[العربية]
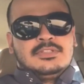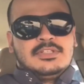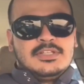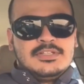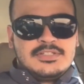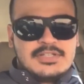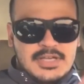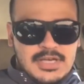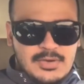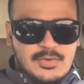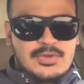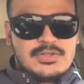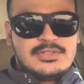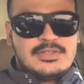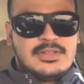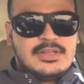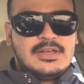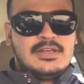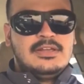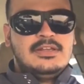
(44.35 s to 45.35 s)
تجاوز
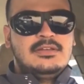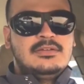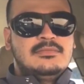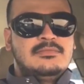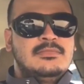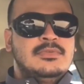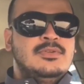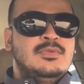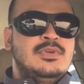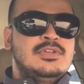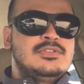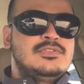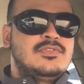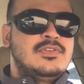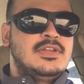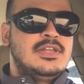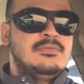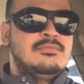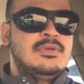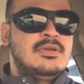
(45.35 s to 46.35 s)
ذلك من وصف
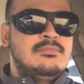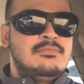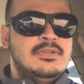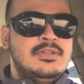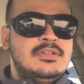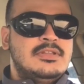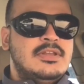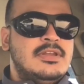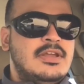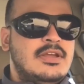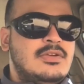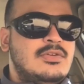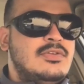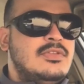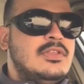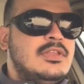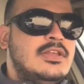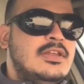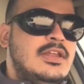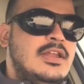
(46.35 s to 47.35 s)
الإمام
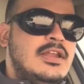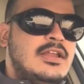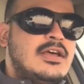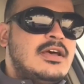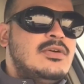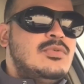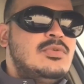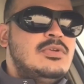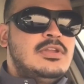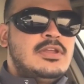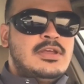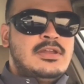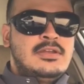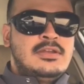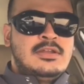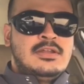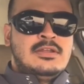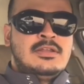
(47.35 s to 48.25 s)
بالتناقض إلى القول أن